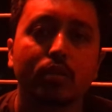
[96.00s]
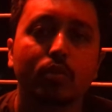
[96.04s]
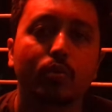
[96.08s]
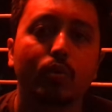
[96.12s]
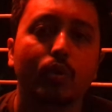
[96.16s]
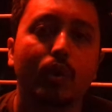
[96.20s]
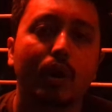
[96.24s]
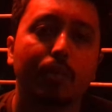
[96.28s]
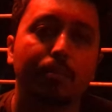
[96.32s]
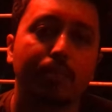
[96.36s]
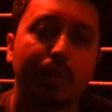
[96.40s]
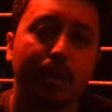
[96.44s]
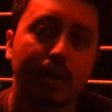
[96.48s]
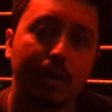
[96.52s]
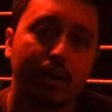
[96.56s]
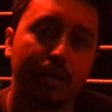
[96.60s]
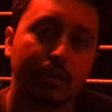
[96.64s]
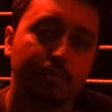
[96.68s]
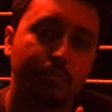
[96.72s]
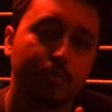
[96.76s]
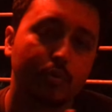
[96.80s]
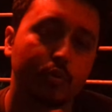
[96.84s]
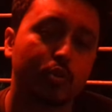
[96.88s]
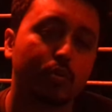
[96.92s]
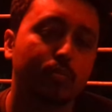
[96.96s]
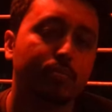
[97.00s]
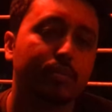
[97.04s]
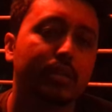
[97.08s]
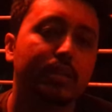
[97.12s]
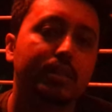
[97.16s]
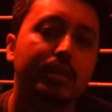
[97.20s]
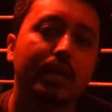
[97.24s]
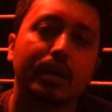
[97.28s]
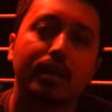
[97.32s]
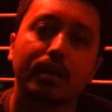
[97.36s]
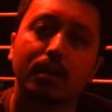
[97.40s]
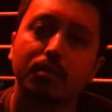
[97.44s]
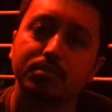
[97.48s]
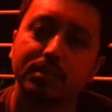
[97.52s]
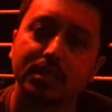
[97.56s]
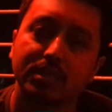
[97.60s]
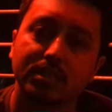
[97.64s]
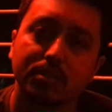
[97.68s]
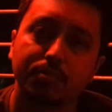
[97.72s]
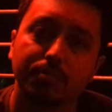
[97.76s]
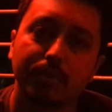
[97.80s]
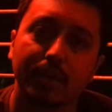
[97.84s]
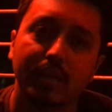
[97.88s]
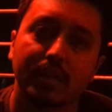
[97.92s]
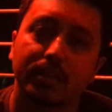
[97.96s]
তো আমরা প্রথম দিন থাকলাম
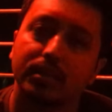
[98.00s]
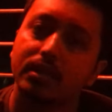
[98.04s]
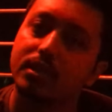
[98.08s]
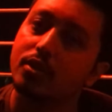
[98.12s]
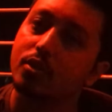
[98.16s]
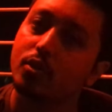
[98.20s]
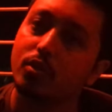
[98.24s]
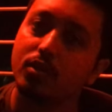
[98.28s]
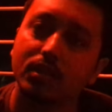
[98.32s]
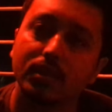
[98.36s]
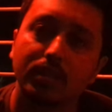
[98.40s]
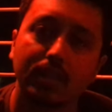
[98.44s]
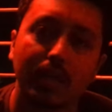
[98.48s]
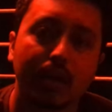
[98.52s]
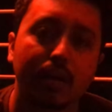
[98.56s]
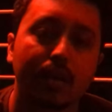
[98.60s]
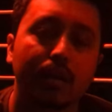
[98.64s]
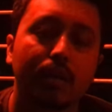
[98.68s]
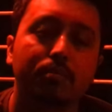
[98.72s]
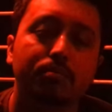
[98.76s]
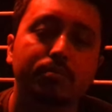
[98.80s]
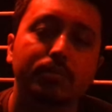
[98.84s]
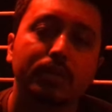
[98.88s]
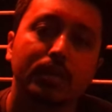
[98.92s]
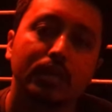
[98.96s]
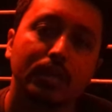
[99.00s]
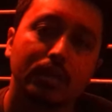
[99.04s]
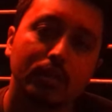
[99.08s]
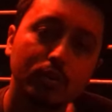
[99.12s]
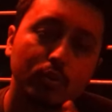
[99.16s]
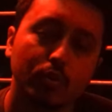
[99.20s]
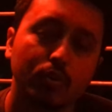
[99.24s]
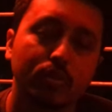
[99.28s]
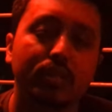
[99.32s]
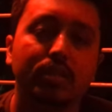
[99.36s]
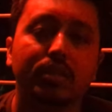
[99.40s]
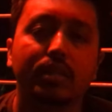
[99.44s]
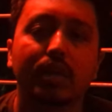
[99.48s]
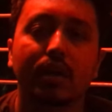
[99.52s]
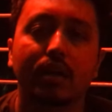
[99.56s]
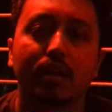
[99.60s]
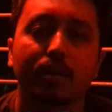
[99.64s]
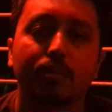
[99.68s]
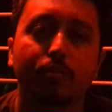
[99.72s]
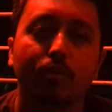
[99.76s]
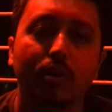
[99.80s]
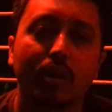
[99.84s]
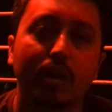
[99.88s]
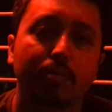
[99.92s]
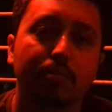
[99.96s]
সাজেক ভ্যালি দ্বিতীয় দিন থাকলাম দুই দিন
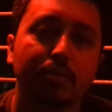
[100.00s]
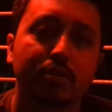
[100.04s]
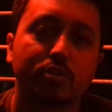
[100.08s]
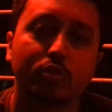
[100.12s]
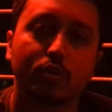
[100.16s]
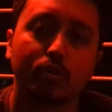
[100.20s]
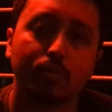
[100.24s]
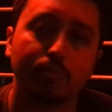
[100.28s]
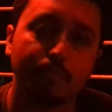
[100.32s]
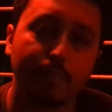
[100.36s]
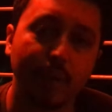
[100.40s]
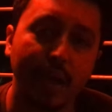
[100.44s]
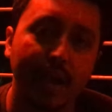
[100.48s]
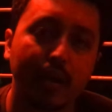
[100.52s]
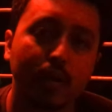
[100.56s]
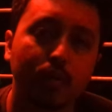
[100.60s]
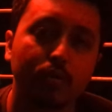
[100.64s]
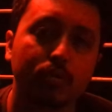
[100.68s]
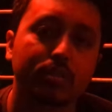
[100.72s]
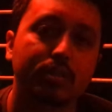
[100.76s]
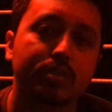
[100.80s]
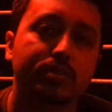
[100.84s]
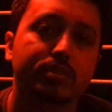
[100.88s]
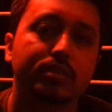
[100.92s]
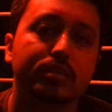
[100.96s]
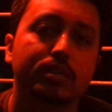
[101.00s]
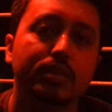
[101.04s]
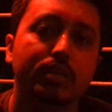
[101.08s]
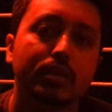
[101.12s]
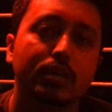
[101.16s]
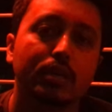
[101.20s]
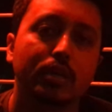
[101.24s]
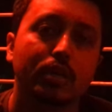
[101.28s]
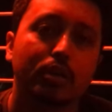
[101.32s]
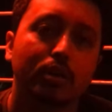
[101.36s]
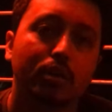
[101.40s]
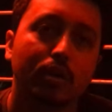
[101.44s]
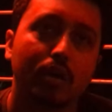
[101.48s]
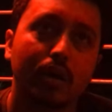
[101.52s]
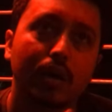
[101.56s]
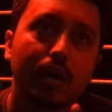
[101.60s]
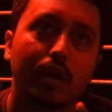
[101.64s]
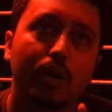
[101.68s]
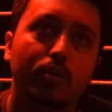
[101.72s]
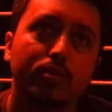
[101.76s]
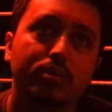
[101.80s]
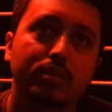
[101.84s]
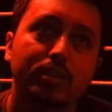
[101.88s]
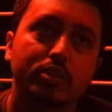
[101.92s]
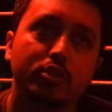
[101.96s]
থাকার পরে আমরা যখন ব্যাক করতেছি
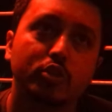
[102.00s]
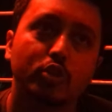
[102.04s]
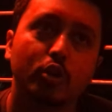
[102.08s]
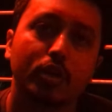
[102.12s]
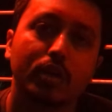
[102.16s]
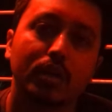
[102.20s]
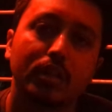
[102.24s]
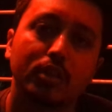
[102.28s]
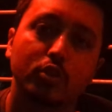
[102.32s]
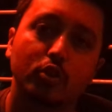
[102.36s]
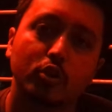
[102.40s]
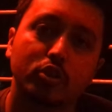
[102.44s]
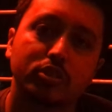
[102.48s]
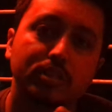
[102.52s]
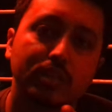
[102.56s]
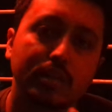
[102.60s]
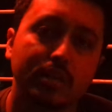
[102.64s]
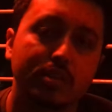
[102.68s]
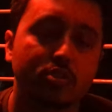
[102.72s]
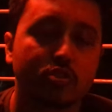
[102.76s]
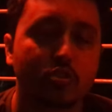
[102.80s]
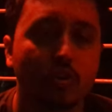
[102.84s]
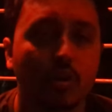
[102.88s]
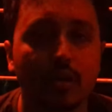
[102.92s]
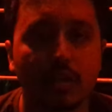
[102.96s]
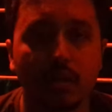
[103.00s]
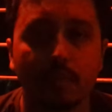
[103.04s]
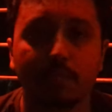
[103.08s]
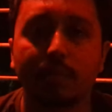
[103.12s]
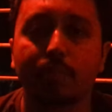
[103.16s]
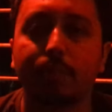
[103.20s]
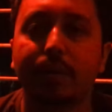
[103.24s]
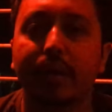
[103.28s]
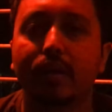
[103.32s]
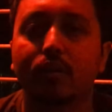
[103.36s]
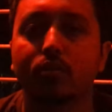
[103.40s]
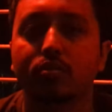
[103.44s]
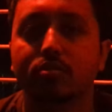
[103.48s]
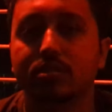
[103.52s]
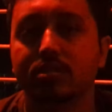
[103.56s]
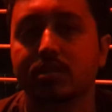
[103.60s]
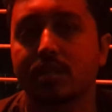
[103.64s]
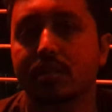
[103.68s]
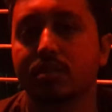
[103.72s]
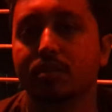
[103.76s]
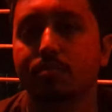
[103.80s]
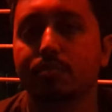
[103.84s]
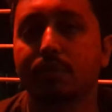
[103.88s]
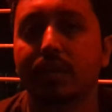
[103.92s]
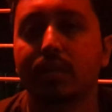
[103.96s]
ওই দিন সকাল দশটার স্কটে আমরা ব্যাক করছি
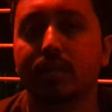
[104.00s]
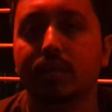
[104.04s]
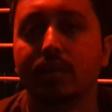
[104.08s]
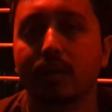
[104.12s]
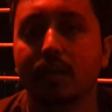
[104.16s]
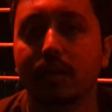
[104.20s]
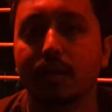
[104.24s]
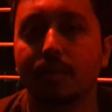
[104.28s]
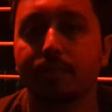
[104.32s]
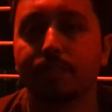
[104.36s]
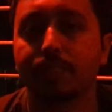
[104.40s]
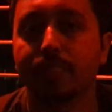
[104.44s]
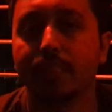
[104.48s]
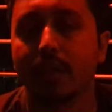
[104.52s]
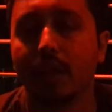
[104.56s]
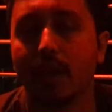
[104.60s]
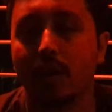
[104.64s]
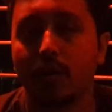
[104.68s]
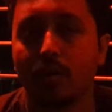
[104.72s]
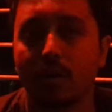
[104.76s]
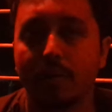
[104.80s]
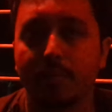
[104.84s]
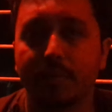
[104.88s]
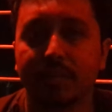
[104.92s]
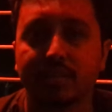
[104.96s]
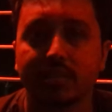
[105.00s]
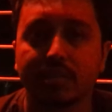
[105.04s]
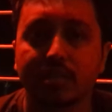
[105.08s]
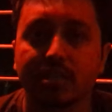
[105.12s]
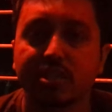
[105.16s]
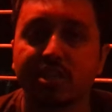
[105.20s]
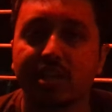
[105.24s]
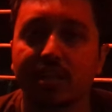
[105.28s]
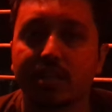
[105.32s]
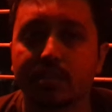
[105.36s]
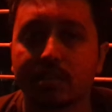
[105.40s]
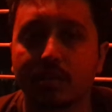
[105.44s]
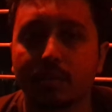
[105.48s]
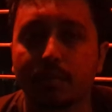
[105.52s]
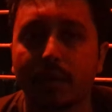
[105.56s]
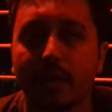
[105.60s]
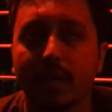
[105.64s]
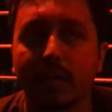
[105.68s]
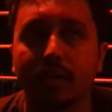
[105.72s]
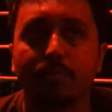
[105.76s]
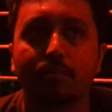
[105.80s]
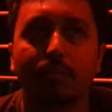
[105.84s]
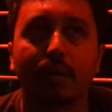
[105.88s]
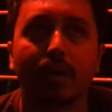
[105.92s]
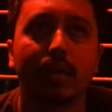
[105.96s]
সাজেক ভ্যালি থেকে এখন আমাদের সাথে সাতটা
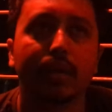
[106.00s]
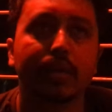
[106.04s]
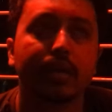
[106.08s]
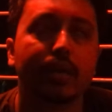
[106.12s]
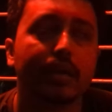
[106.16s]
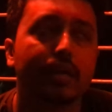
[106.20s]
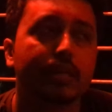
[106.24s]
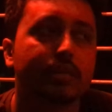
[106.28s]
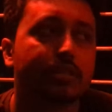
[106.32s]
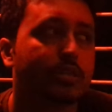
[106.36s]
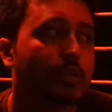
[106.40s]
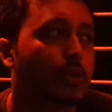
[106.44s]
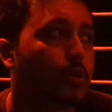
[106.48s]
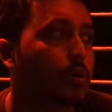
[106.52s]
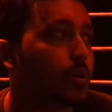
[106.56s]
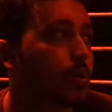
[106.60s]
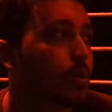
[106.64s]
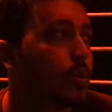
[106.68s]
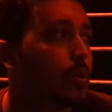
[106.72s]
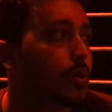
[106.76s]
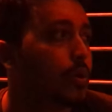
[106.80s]
বাইক বাইকে ছিল